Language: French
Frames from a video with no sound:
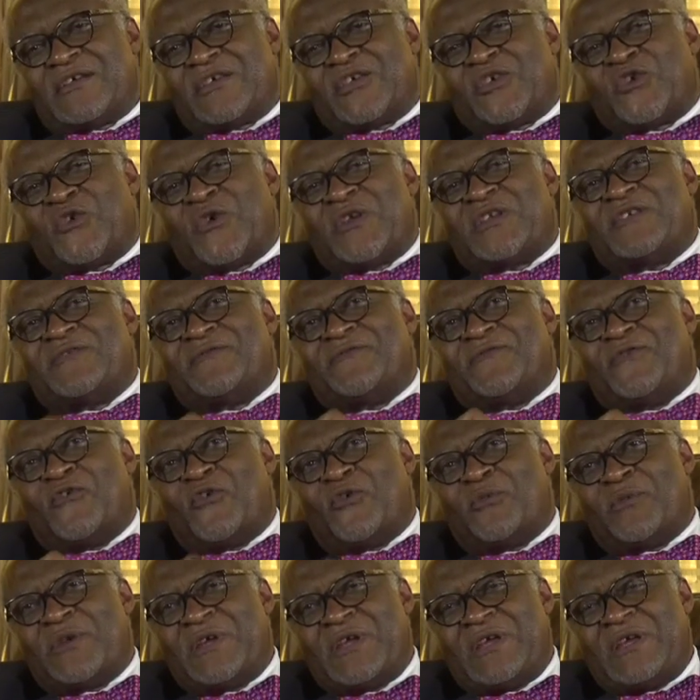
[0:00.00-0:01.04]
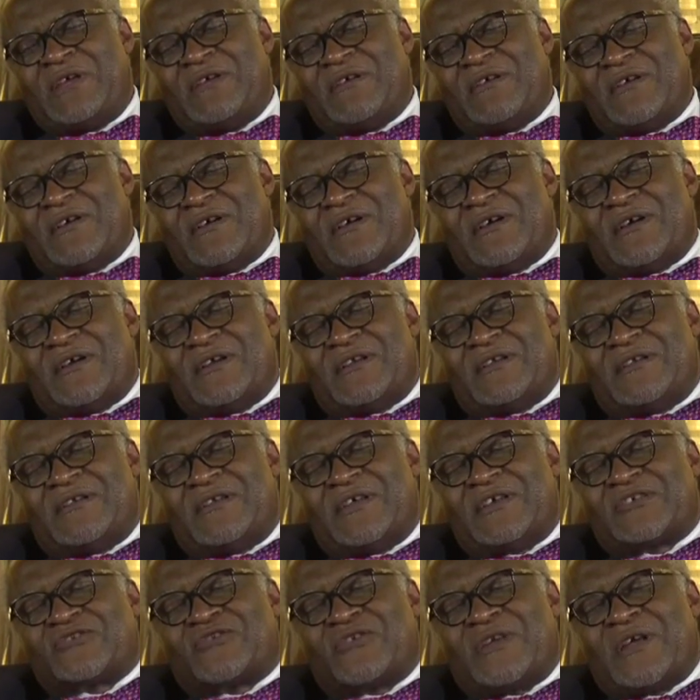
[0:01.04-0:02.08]
qui ont été formés
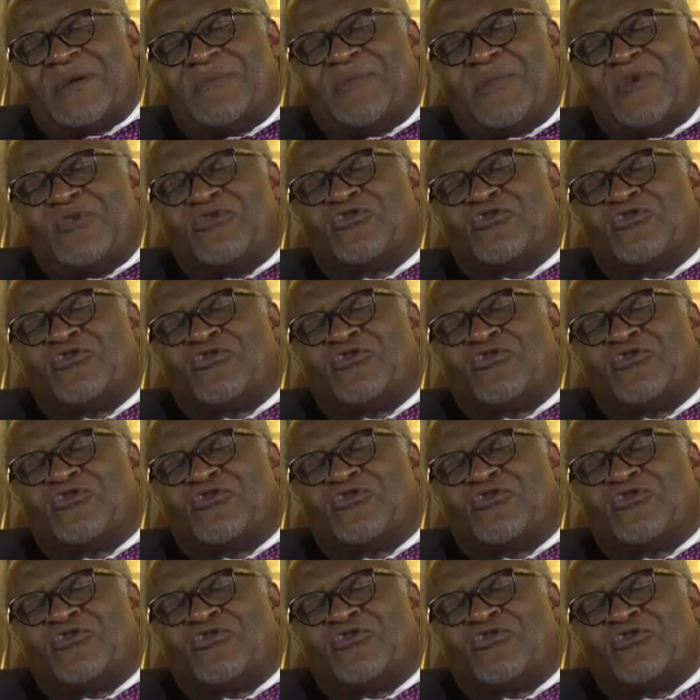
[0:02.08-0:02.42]
dans ce qu'on appelle